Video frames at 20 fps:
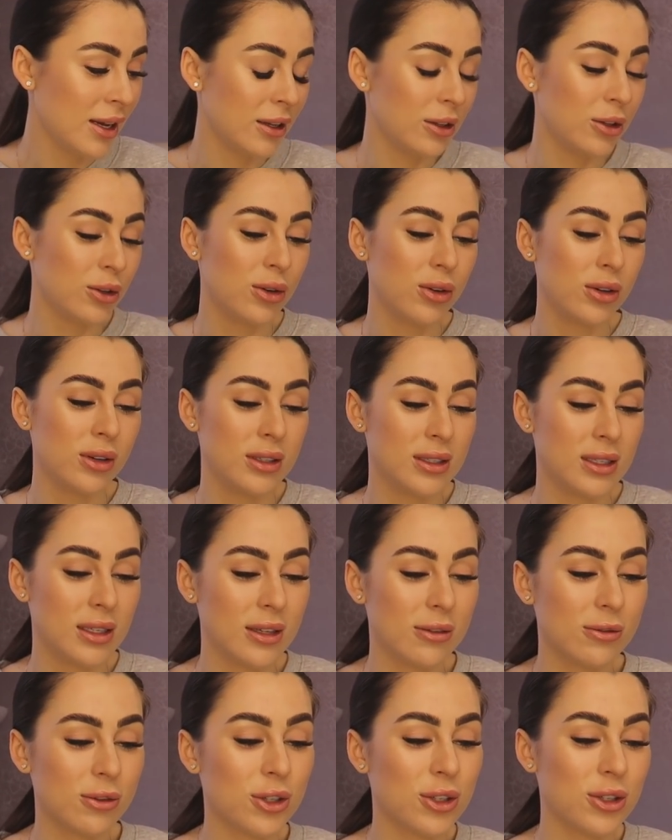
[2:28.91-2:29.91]
Но из-за
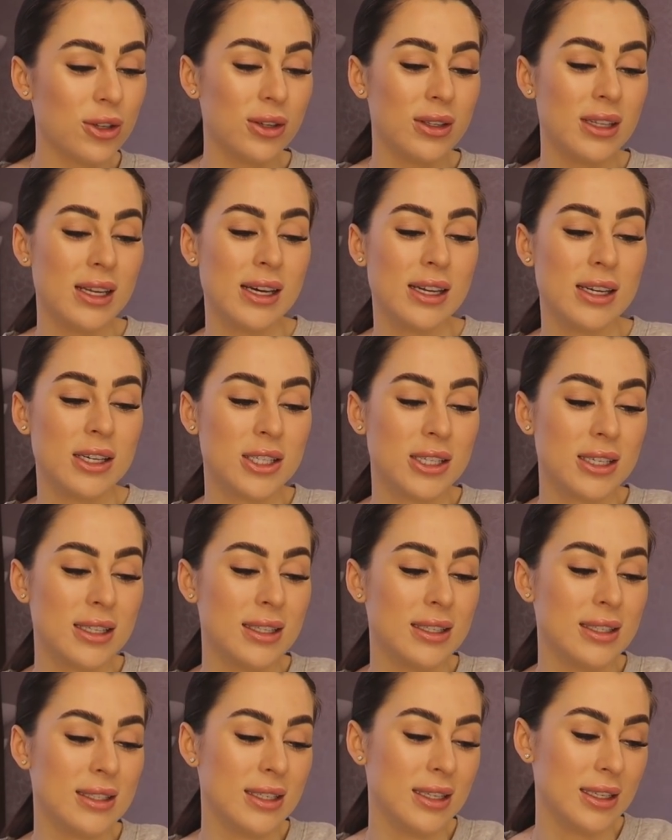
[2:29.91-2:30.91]
того, что она
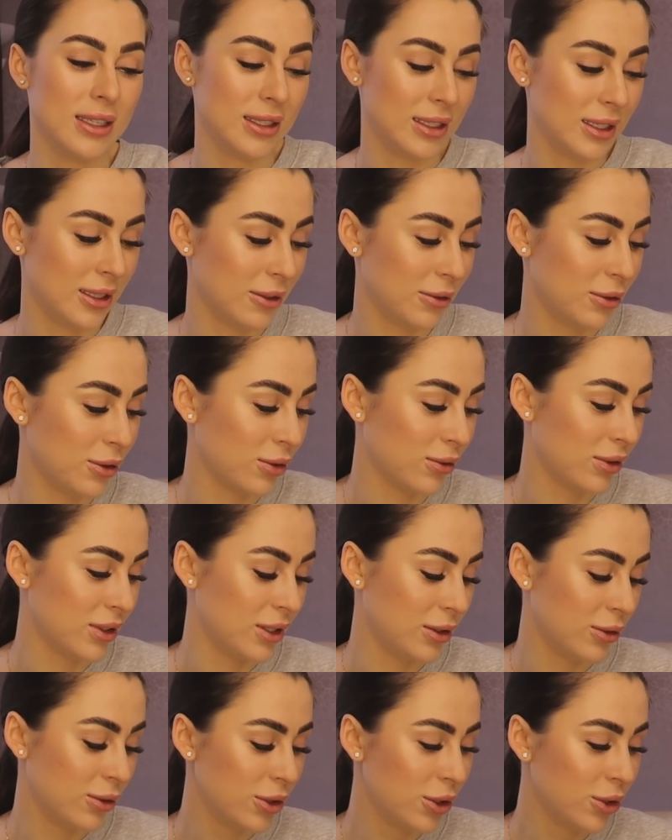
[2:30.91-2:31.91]
решила сделать это все в
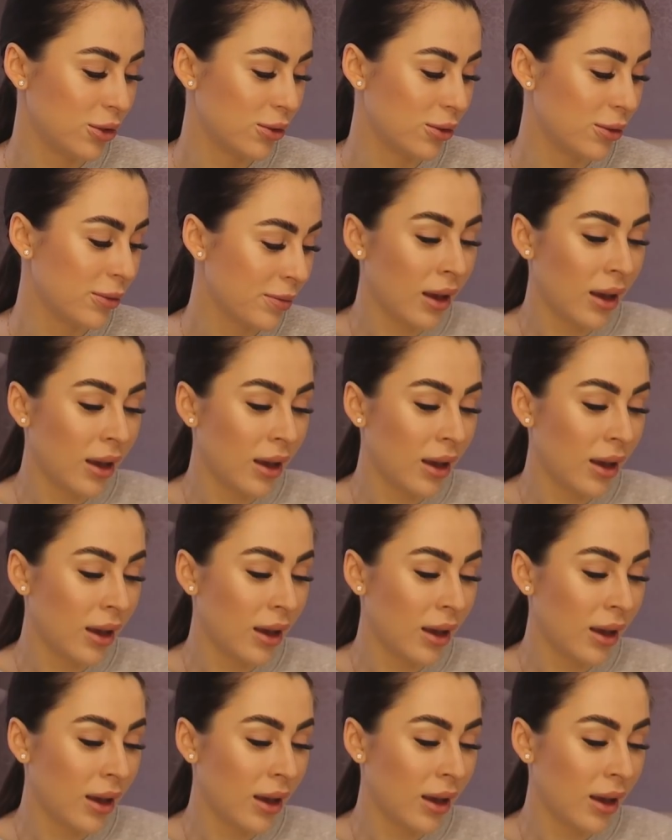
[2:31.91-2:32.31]
одиночку,